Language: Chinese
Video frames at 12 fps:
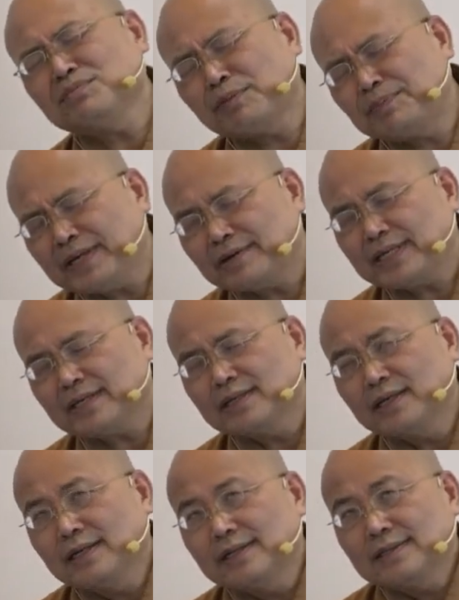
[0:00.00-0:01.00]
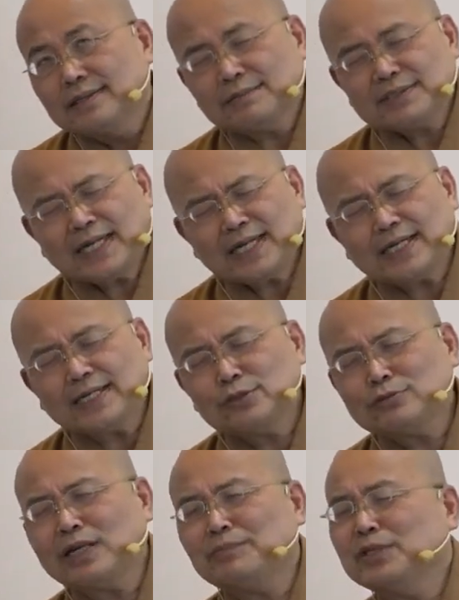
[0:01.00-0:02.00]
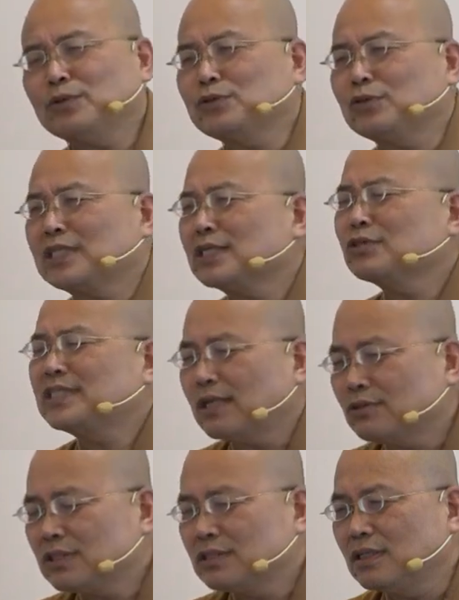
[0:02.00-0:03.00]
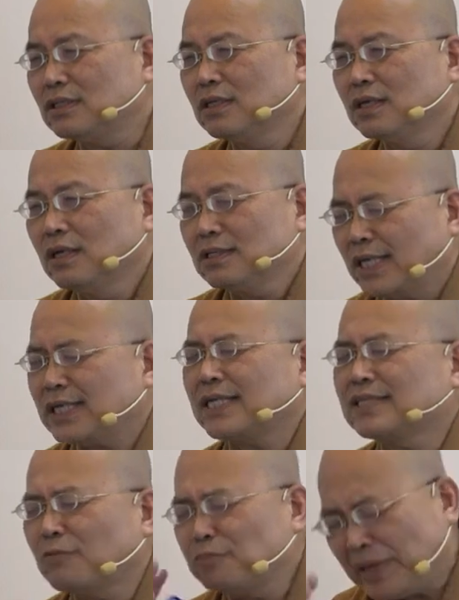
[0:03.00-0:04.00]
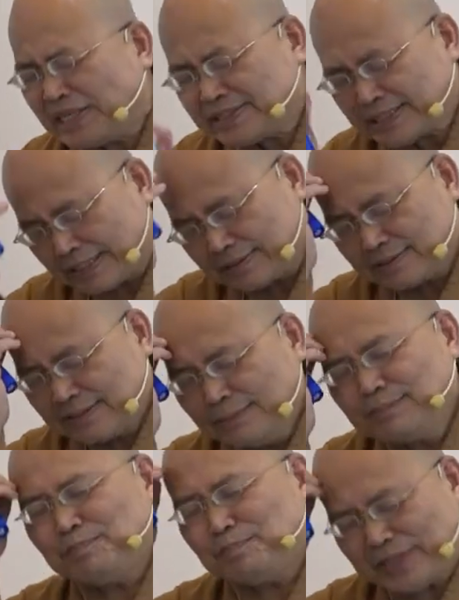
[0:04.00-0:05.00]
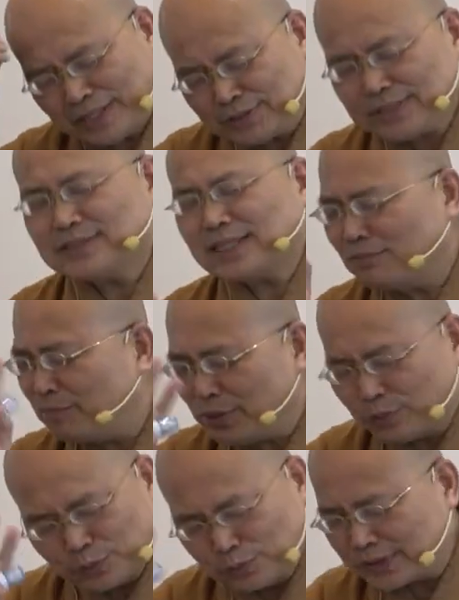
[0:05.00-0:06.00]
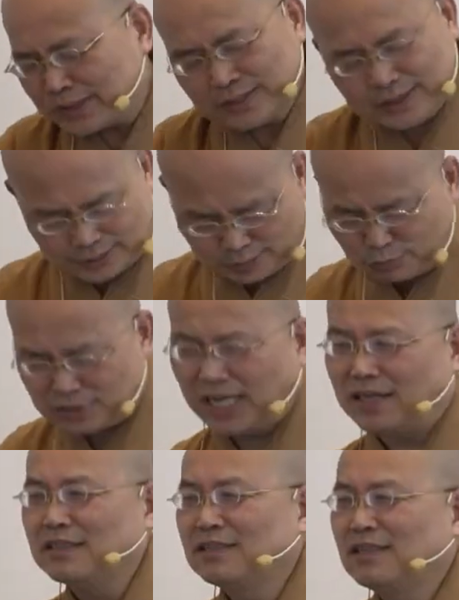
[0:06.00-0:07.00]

那么漂亮，那么太阳出来没多久，它就消失了，他感到悲伤，那么表示他没有如实知无常。